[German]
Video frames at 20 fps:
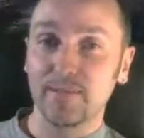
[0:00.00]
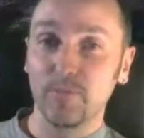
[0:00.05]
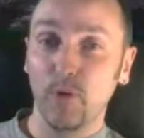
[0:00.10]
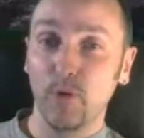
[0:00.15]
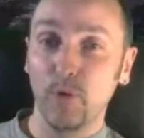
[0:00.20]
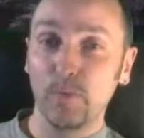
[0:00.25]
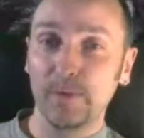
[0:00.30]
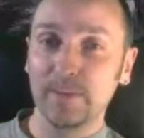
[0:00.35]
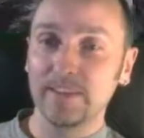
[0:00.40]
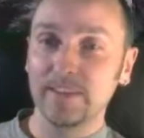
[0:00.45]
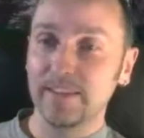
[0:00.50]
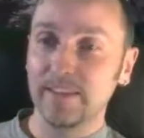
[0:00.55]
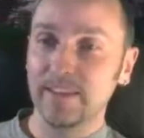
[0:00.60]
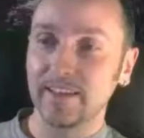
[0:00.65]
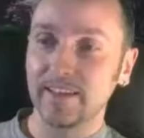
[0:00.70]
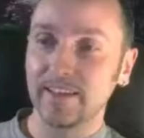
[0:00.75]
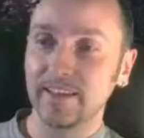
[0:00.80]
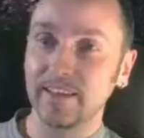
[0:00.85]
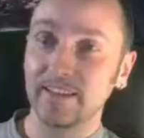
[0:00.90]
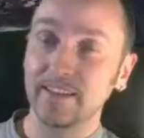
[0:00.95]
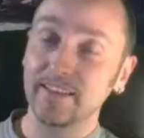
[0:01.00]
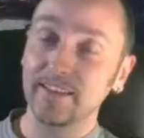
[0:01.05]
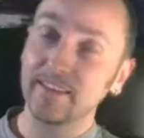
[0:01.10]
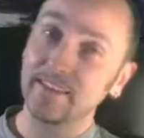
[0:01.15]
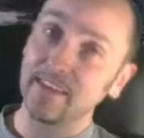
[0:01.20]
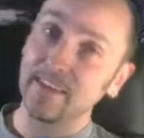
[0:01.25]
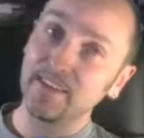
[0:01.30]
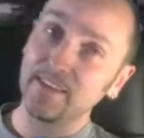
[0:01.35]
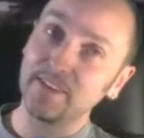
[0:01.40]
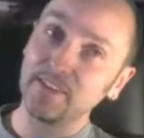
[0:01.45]
Murmeln
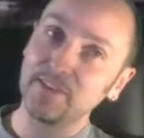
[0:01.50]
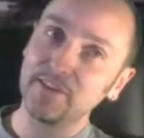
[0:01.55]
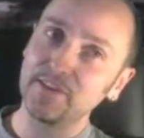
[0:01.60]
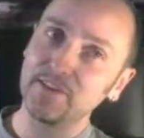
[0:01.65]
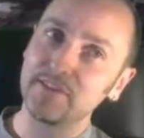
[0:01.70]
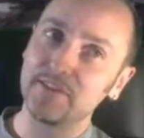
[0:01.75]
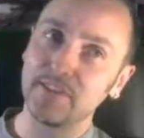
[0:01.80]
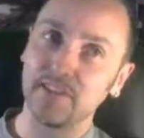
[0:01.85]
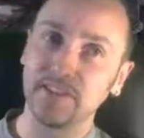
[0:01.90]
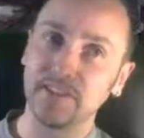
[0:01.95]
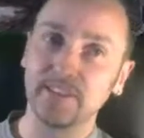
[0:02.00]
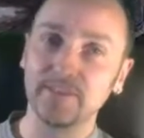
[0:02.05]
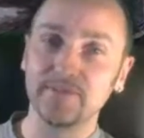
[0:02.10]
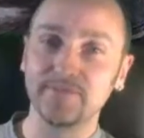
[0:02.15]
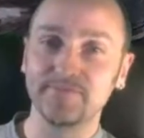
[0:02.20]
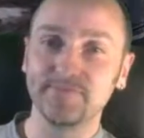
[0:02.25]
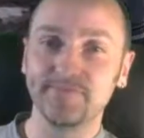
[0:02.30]
gingen ins Ziel.